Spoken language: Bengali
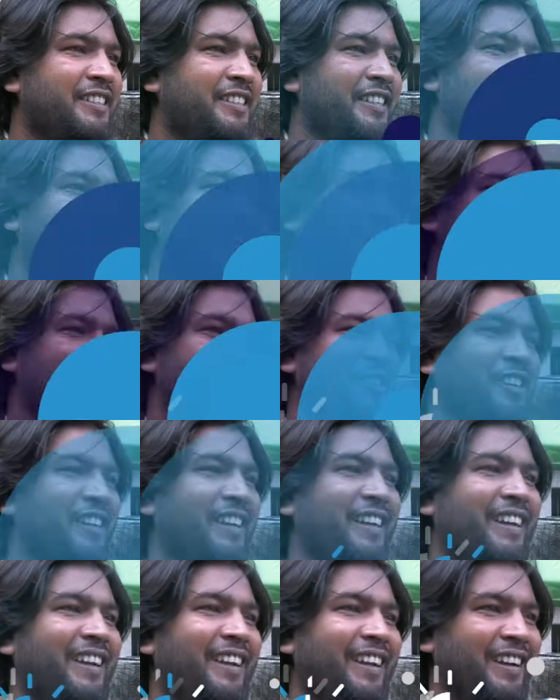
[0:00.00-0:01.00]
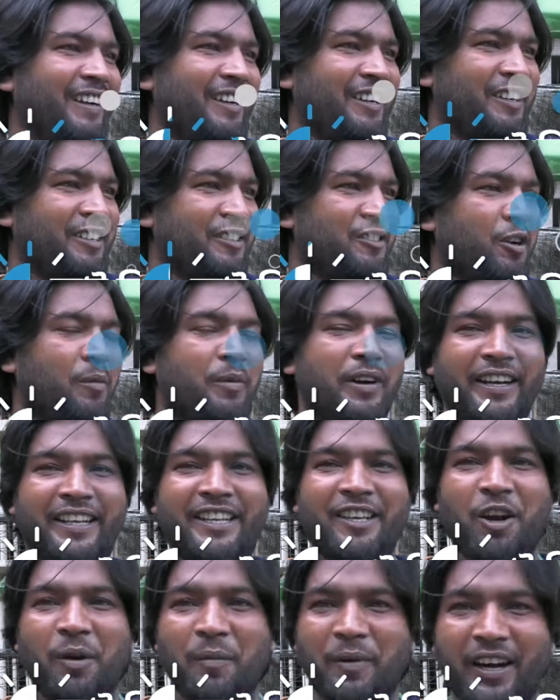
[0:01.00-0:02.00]
কার্ডটা আসলে সবার
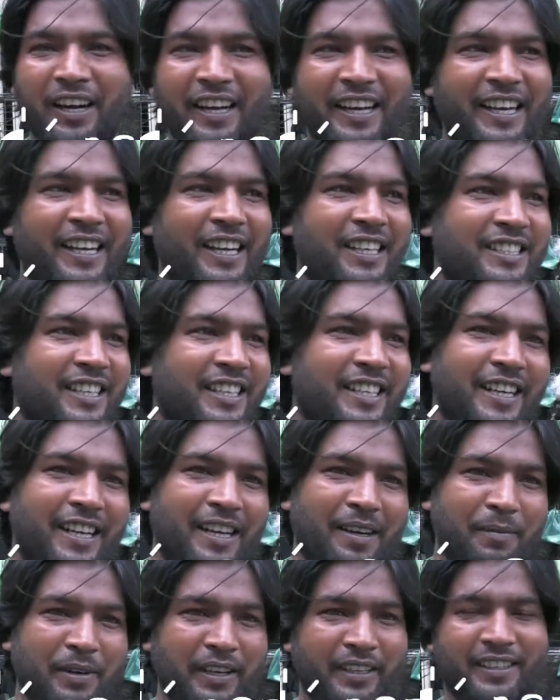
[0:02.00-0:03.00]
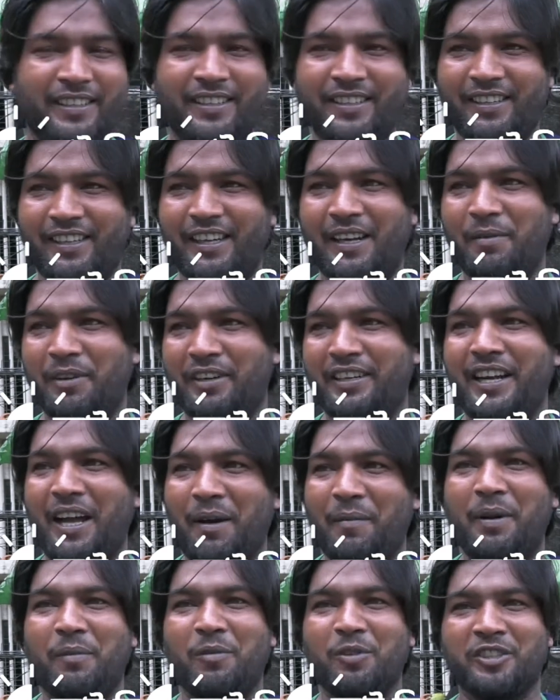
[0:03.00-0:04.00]
কীরম কাটে এটা জানি না বাট আমারটা
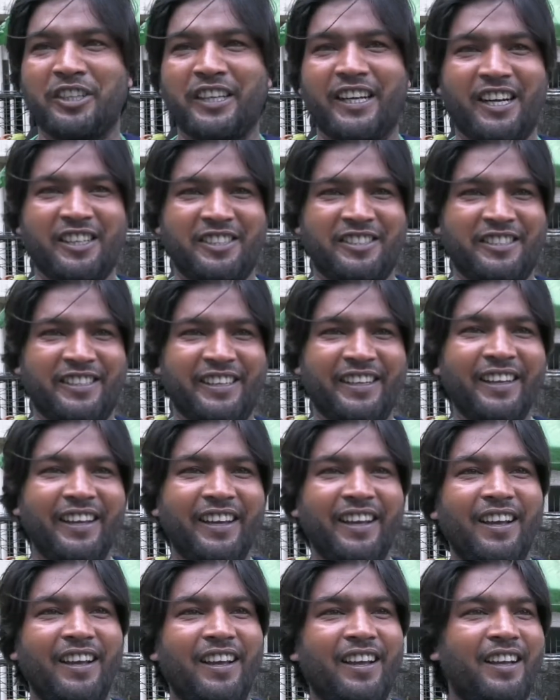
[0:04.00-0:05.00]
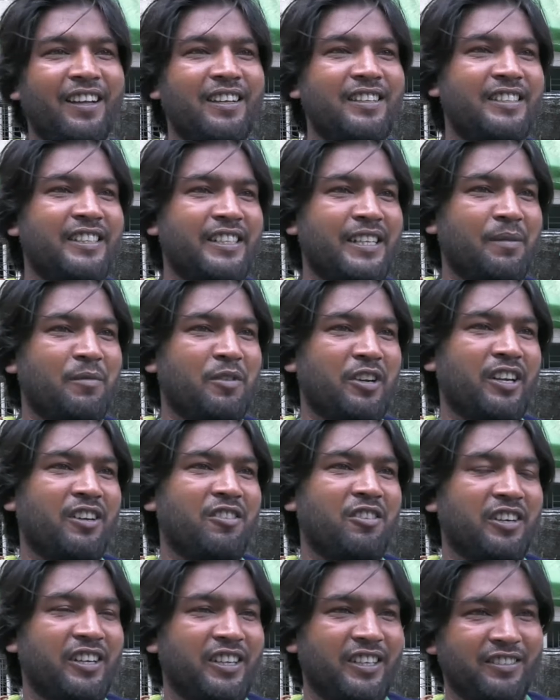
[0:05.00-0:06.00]
আমার মতোই কাটছে যেটা মনে
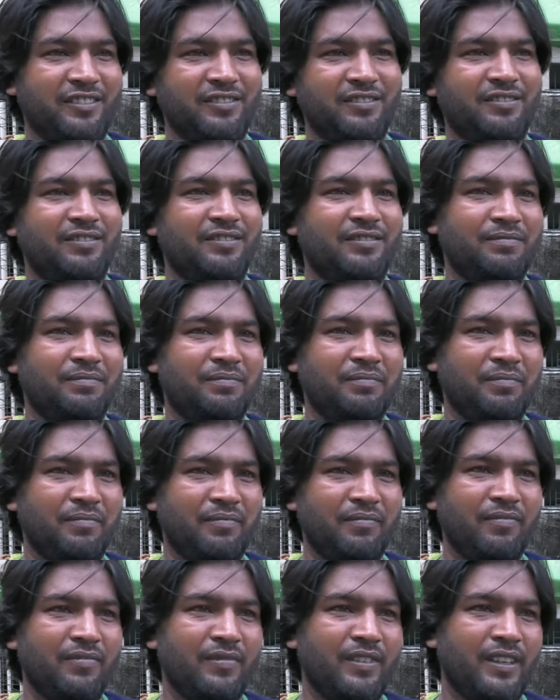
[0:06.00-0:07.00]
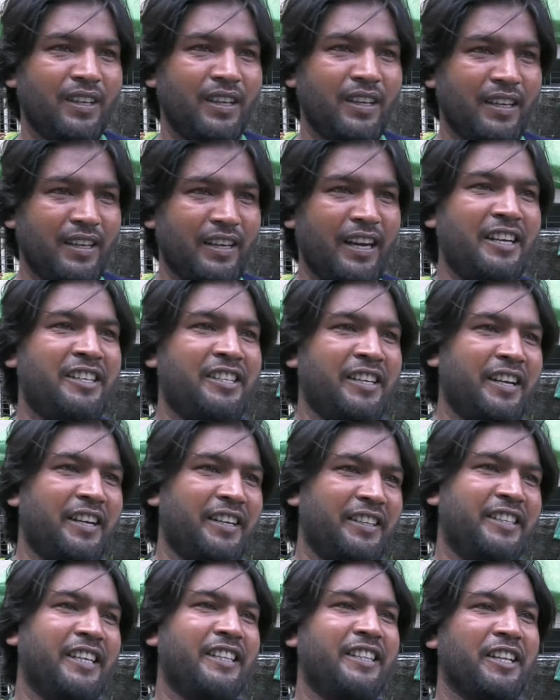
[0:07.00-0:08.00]
করেন রাইট চেয়ার
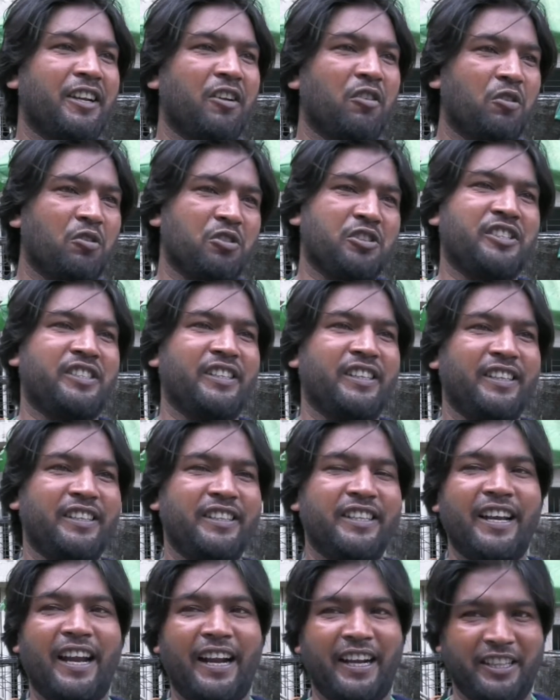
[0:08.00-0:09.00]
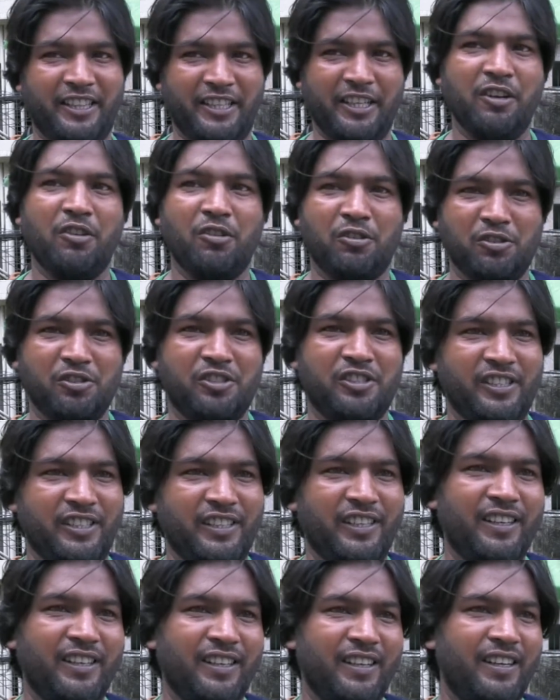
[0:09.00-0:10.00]
ঈদের দিনেও করছি ঈদের আগের দিনেও করছি
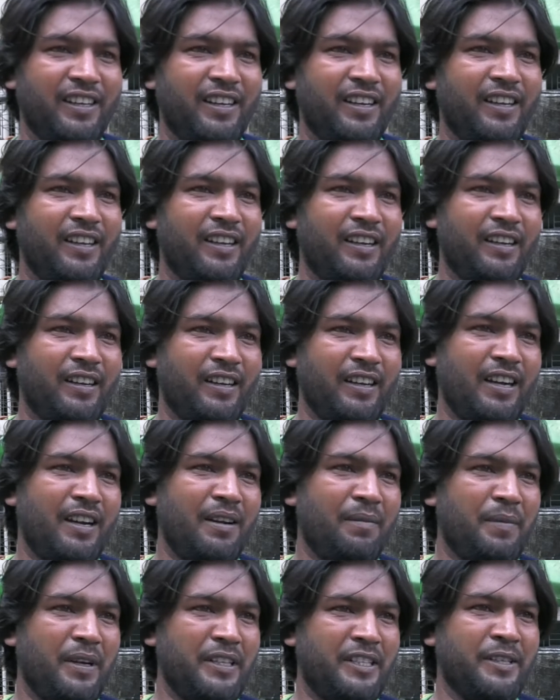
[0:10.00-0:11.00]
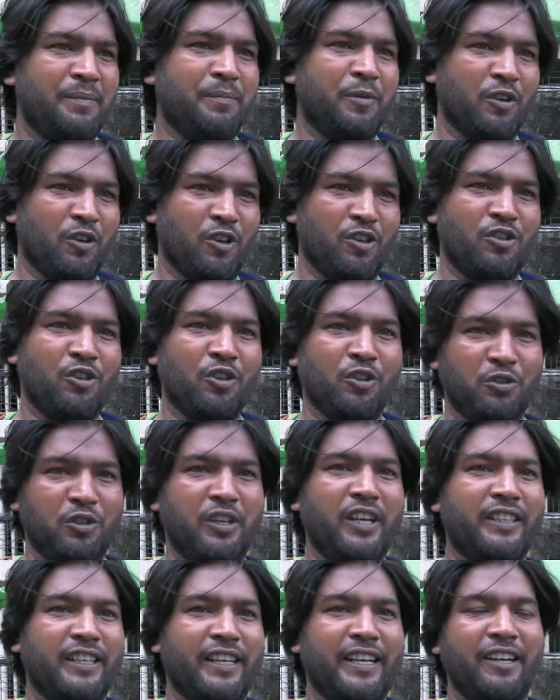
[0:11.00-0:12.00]
মাসি পনেরোশো
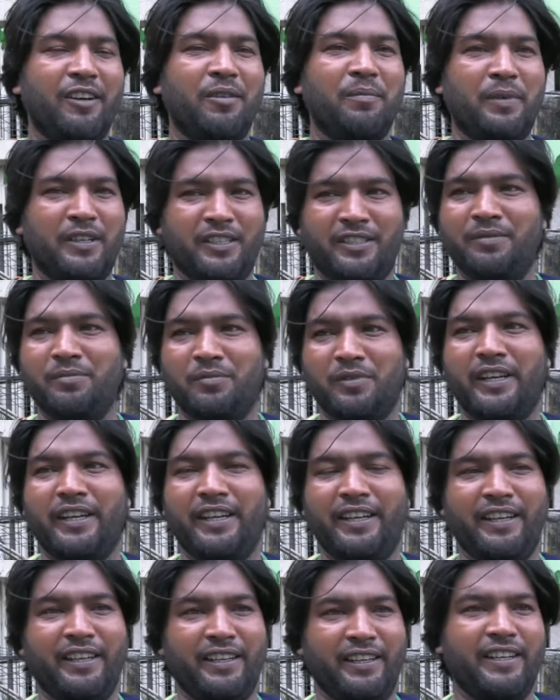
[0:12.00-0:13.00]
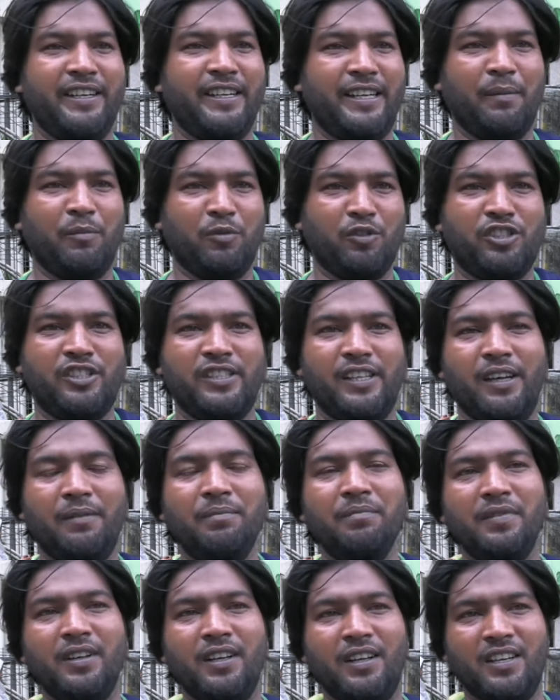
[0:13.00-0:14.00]
দুই হাজার এরম মাস মানে ইনকাম করছিলাম
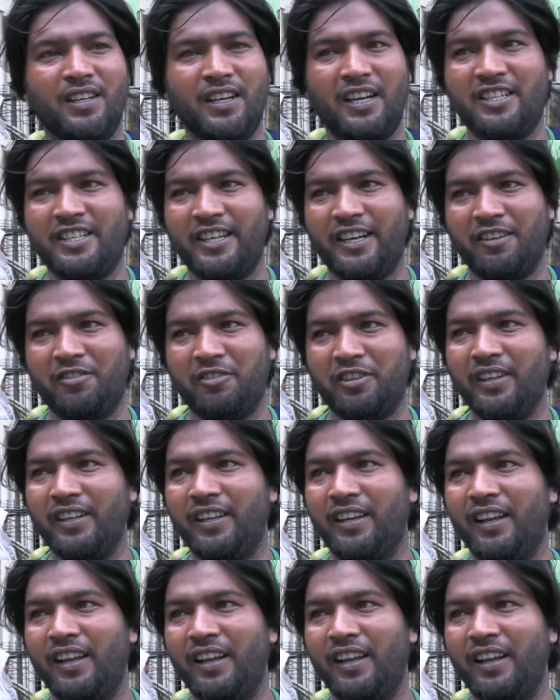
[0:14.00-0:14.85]
রাইট চেয়ার করে